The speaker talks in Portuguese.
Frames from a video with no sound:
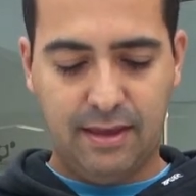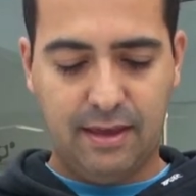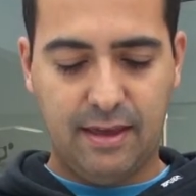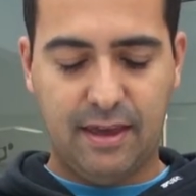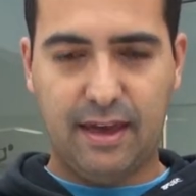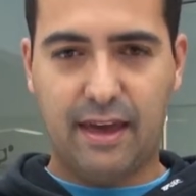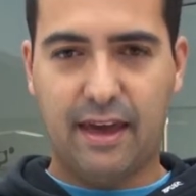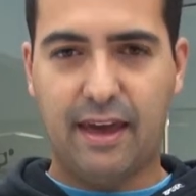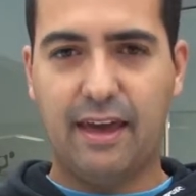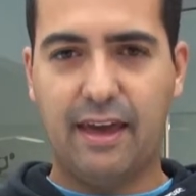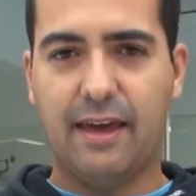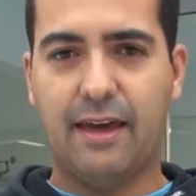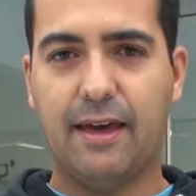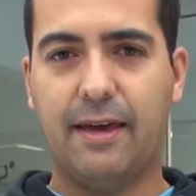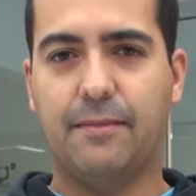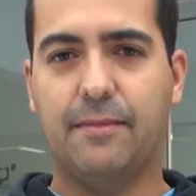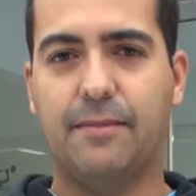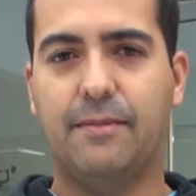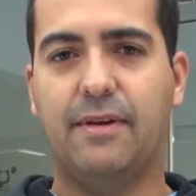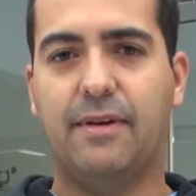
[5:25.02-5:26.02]
É,
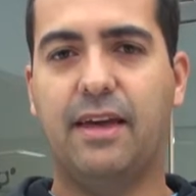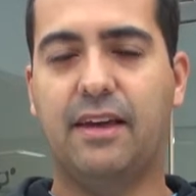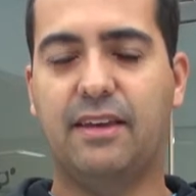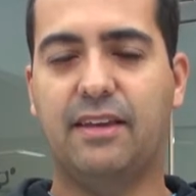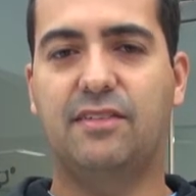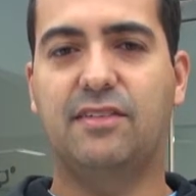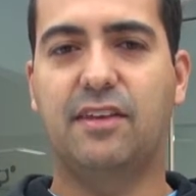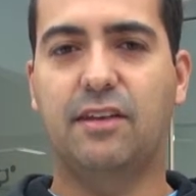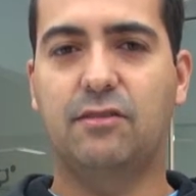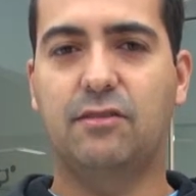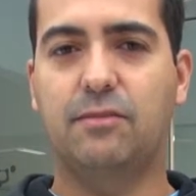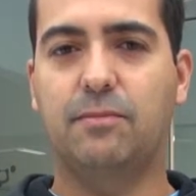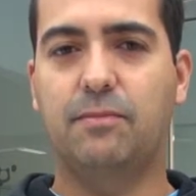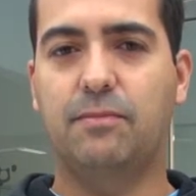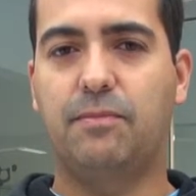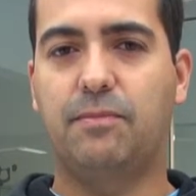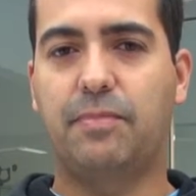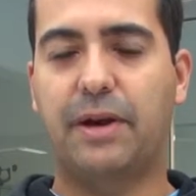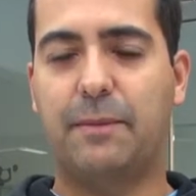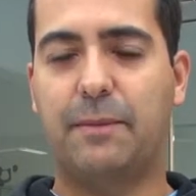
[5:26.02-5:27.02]
é, requisito
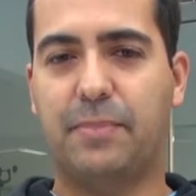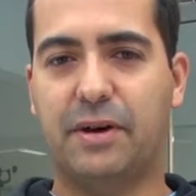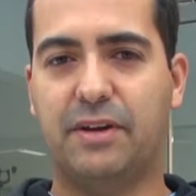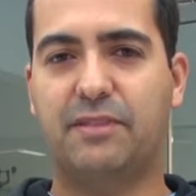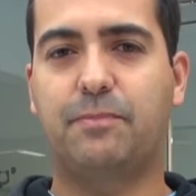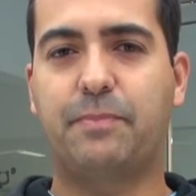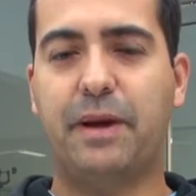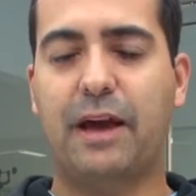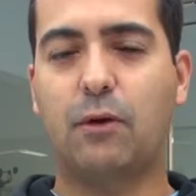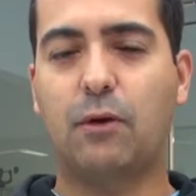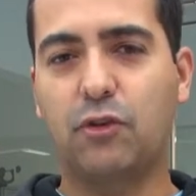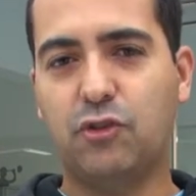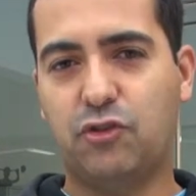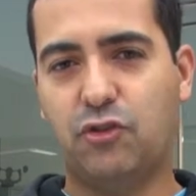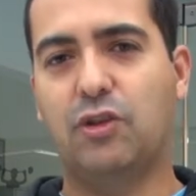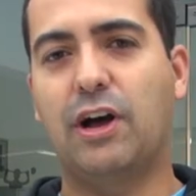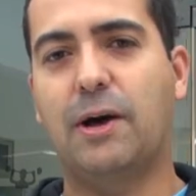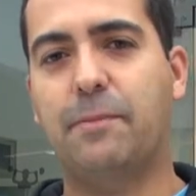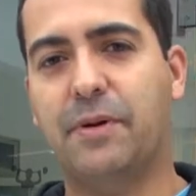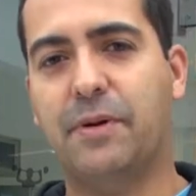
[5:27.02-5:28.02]
para
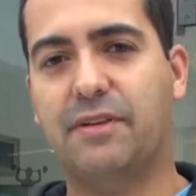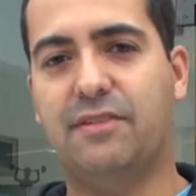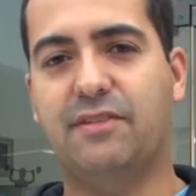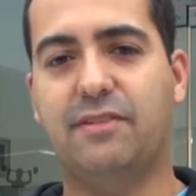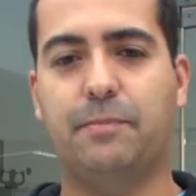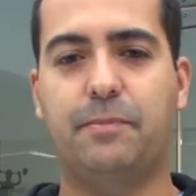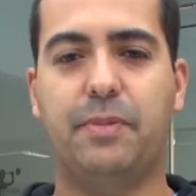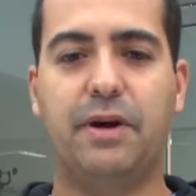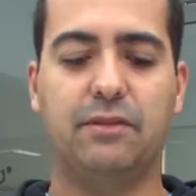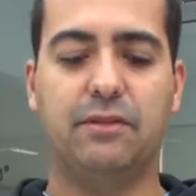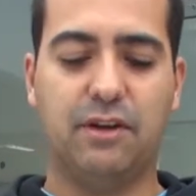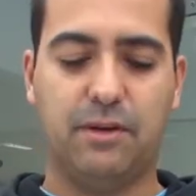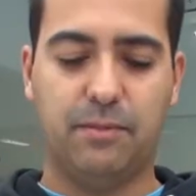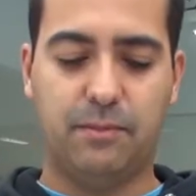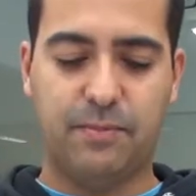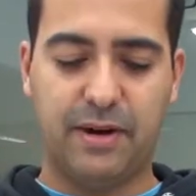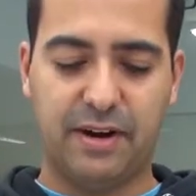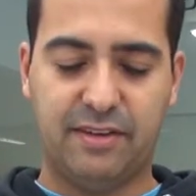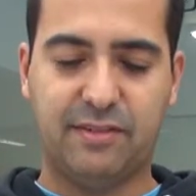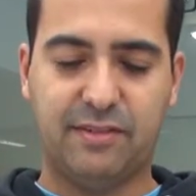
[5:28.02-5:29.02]
continuar participando,
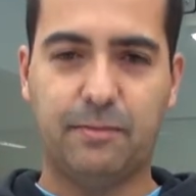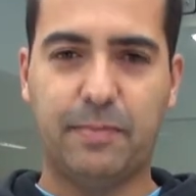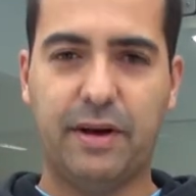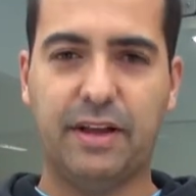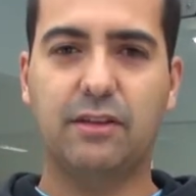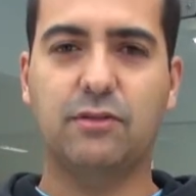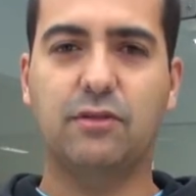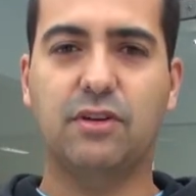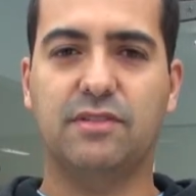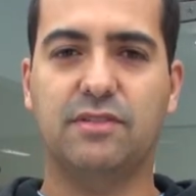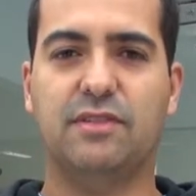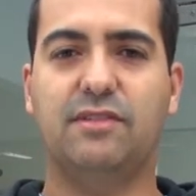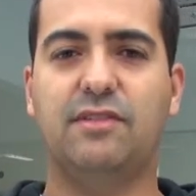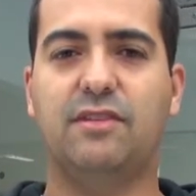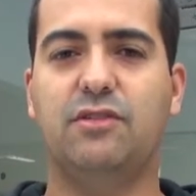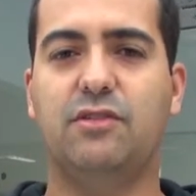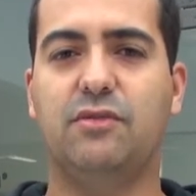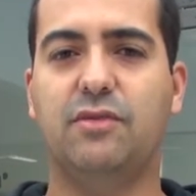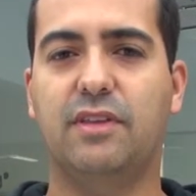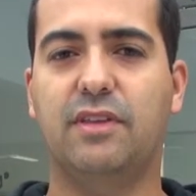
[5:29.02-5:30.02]
participar de todas as
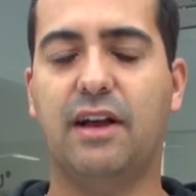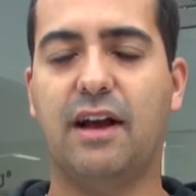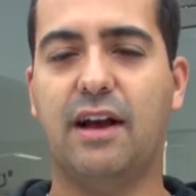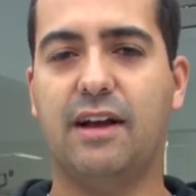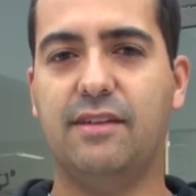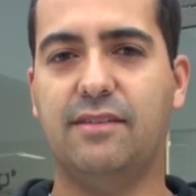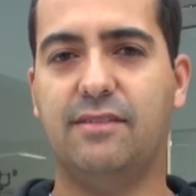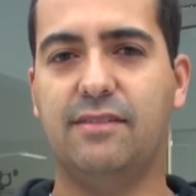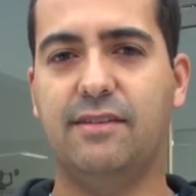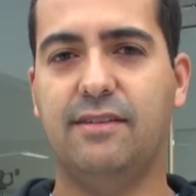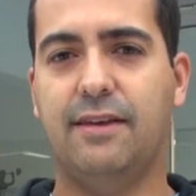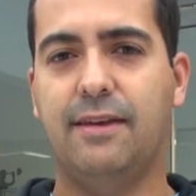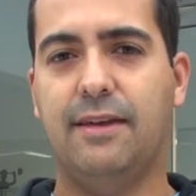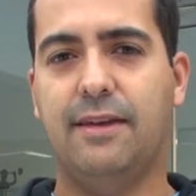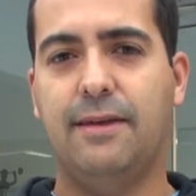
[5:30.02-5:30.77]
atividades.